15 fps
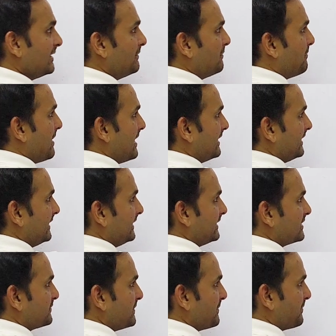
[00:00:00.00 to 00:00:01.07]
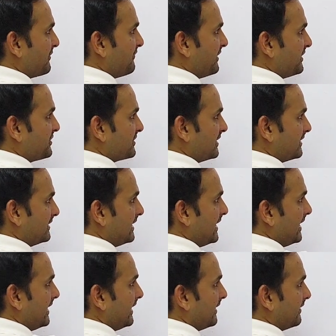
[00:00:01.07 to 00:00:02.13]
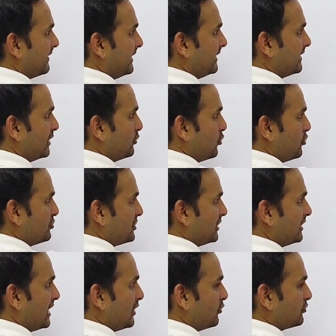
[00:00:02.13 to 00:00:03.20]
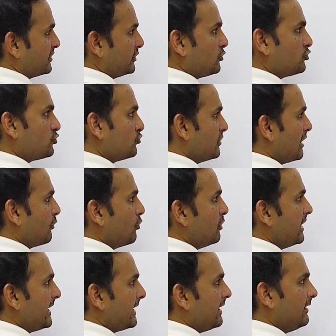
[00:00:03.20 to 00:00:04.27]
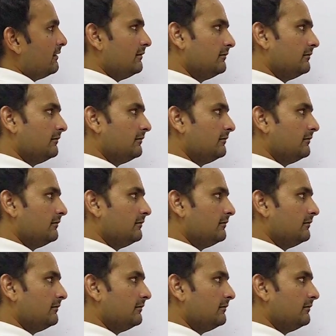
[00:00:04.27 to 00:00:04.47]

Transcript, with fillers: जब पानी इसमें प्रवेश करता है इन कठोर चट्टानों से तो चूना घुलेगा